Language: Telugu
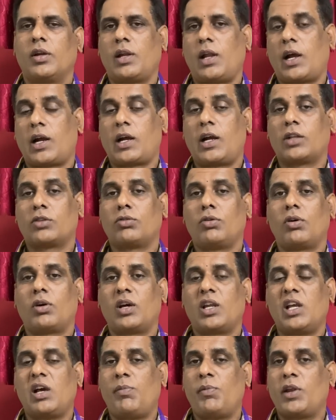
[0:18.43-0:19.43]

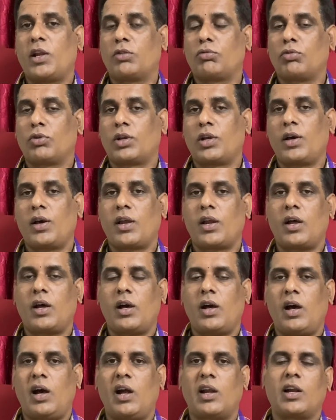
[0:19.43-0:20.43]
నక్కతోకనేమైనా తొక్కారా
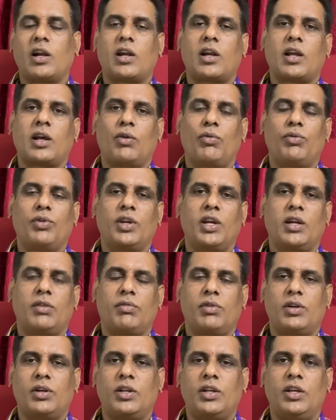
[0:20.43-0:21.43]
అన్నట్లుగా
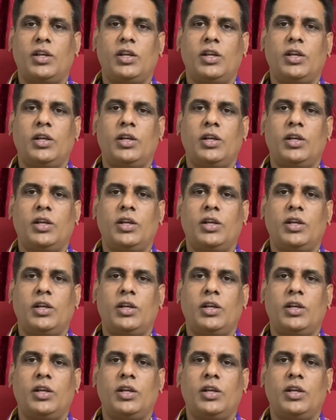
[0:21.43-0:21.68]
ఉండేటువంటి